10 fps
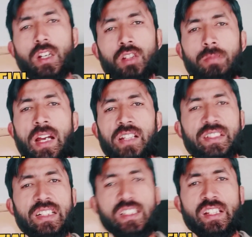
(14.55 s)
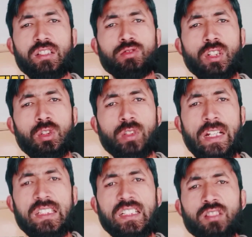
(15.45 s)
तो मैं आज कहना चाहता हूँ कि लोग
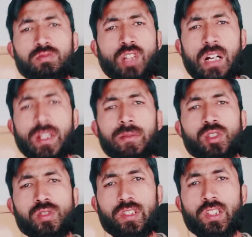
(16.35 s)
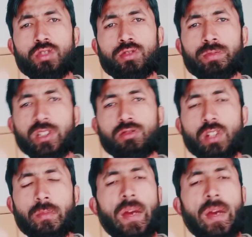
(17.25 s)
कहते हैं कि तुम कामयाब नहीं हो सकते यूट्यूब की दुनिया